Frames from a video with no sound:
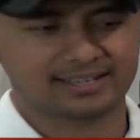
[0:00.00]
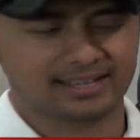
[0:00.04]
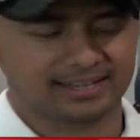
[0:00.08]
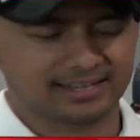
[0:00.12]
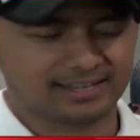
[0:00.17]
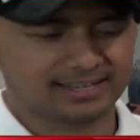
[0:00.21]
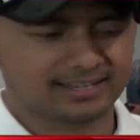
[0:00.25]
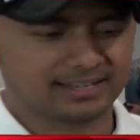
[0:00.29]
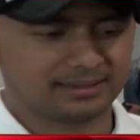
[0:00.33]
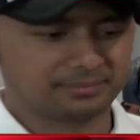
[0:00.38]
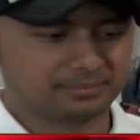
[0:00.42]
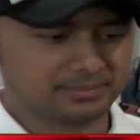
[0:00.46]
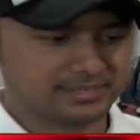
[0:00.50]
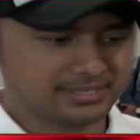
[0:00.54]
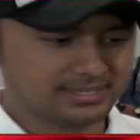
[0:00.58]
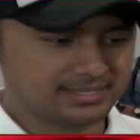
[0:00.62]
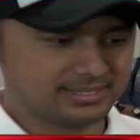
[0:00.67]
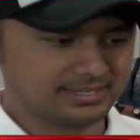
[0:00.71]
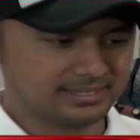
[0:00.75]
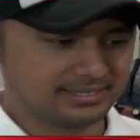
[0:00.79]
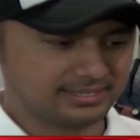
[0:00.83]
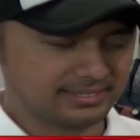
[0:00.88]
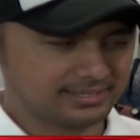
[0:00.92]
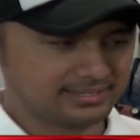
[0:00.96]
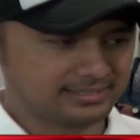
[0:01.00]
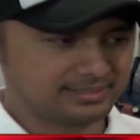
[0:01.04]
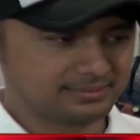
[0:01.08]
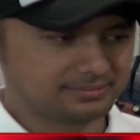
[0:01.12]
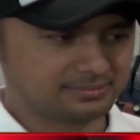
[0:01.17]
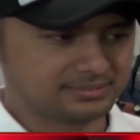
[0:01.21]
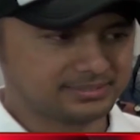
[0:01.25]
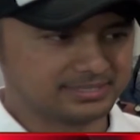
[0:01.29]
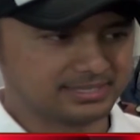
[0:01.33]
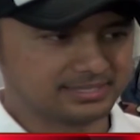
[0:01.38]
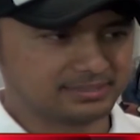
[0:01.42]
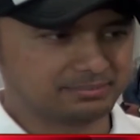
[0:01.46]
Karena kami ingin
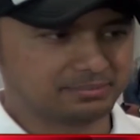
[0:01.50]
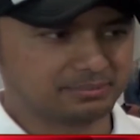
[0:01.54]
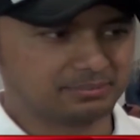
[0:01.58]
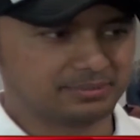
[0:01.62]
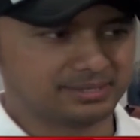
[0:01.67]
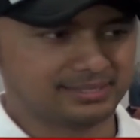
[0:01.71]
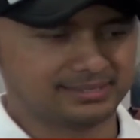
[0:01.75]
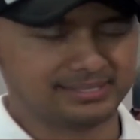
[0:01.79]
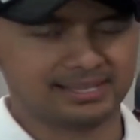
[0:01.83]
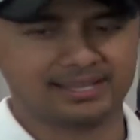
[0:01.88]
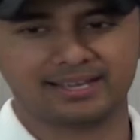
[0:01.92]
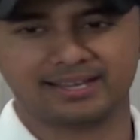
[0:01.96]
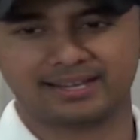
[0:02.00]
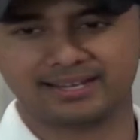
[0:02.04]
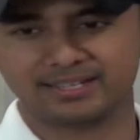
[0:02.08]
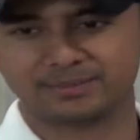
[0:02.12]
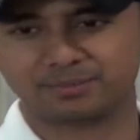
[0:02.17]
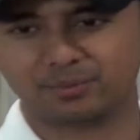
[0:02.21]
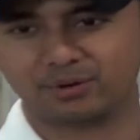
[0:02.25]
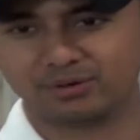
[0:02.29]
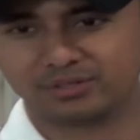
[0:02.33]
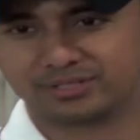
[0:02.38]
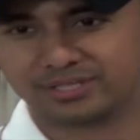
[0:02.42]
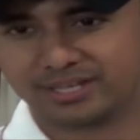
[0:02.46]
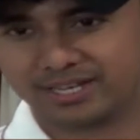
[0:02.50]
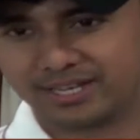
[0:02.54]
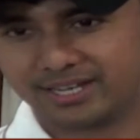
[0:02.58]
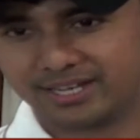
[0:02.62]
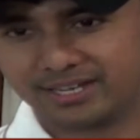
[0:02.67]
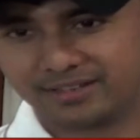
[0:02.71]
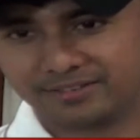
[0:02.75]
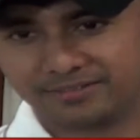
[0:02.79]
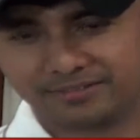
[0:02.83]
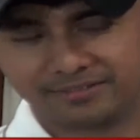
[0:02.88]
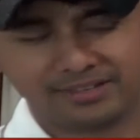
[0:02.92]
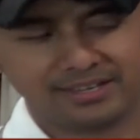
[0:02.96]
menjadi pemerintah yang
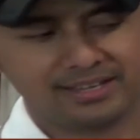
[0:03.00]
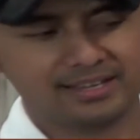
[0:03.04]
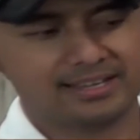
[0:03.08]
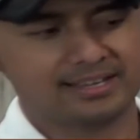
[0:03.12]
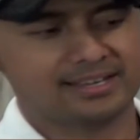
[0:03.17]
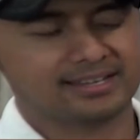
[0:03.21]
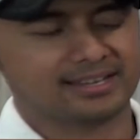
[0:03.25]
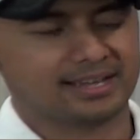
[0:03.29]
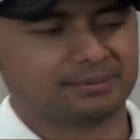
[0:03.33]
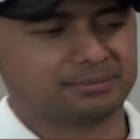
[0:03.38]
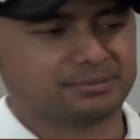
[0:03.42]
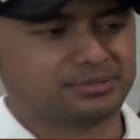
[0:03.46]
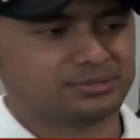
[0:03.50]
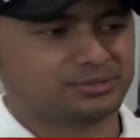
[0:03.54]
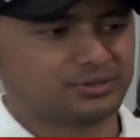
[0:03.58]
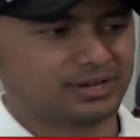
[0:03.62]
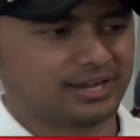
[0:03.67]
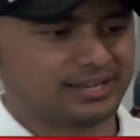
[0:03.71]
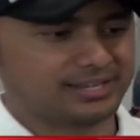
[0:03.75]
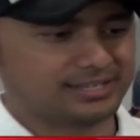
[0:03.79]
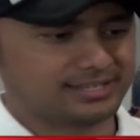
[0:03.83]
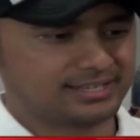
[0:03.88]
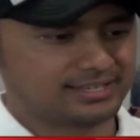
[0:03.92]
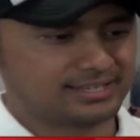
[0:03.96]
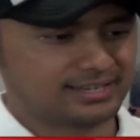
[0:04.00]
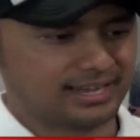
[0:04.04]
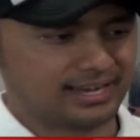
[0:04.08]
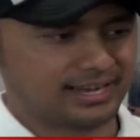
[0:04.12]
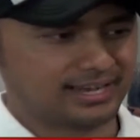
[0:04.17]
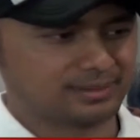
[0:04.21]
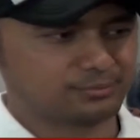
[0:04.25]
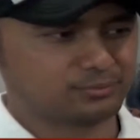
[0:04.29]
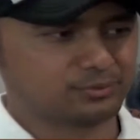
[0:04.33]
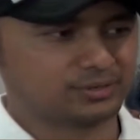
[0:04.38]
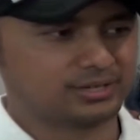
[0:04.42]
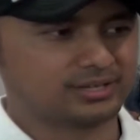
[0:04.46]
responsif, kami juga ingin
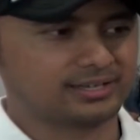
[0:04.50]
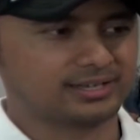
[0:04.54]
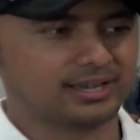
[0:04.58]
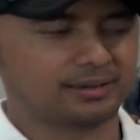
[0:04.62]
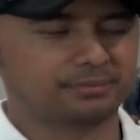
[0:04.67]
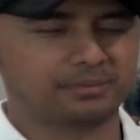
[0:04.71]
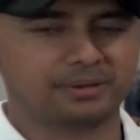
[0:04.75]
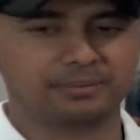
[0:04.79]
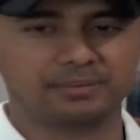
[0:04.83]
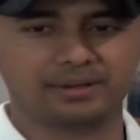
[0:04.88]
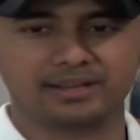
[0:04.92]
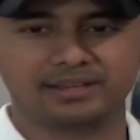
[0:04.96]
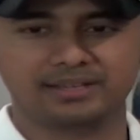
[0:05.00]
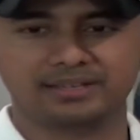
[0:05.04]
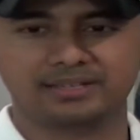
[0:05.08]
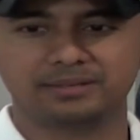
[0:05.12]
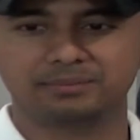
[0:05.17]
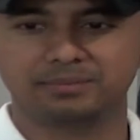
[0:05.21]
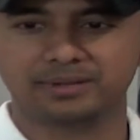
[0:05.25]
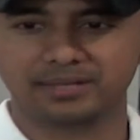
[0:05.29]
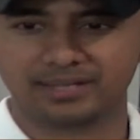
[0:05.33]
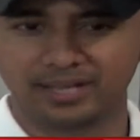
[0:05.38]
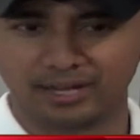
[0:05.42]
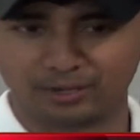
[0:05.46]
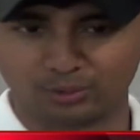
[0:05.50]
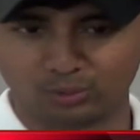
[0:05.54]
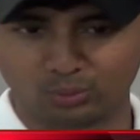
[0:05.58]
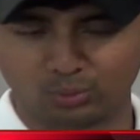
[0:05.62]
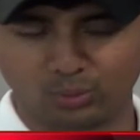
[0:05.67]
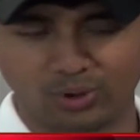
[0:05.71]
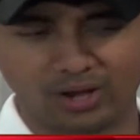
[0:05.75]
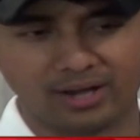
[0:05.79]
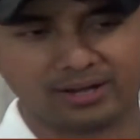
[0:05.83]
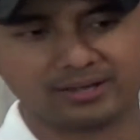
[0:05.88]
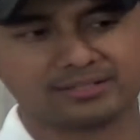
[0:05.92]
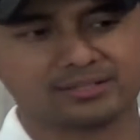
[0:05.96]
anak muda di KBB ini diberikan
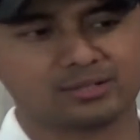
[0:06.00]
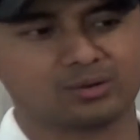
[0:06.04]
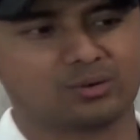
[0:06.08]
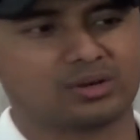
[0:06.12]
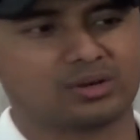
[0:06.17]
ruang